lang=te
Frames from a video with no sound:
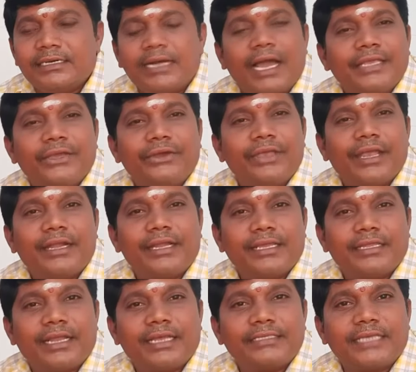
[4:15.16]
అయ్యో ఏంటి
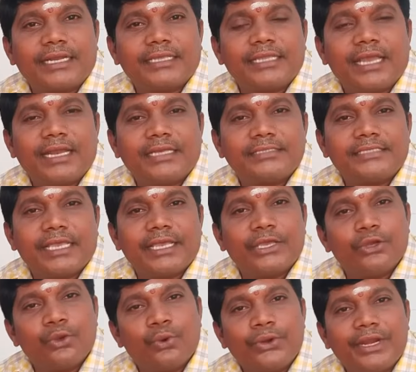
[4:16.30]
ఇది ఎలా జరిగింది అనేసి
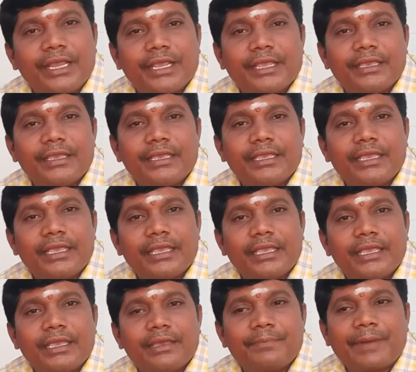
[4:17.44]
గుడిని
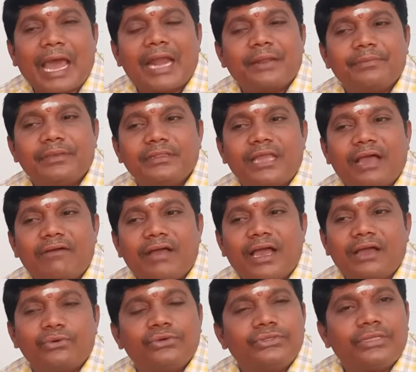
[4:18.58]
ప్రారంభిద్దామా
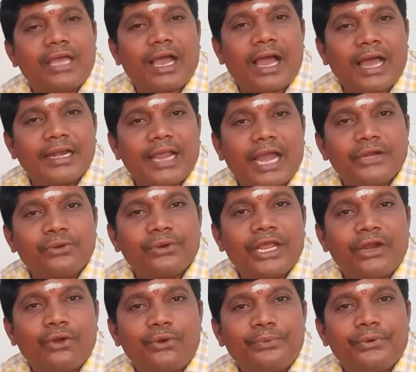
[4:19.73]
వద్దా అని అనుకునే
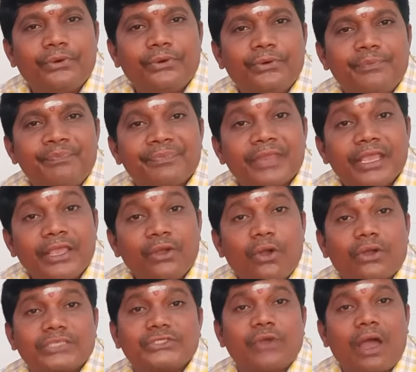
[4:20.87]
లోపు
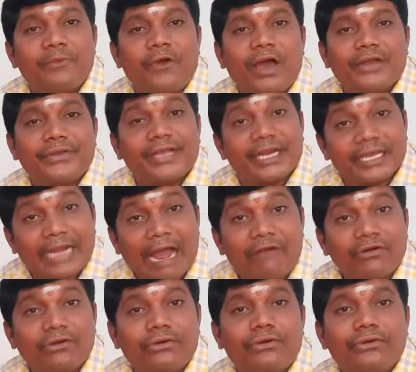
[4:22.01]
ఇంకొక స్వామివారు ఇక్కడికి
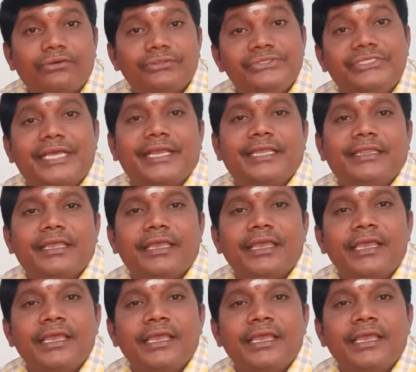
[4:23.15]
రావడం జరిగింది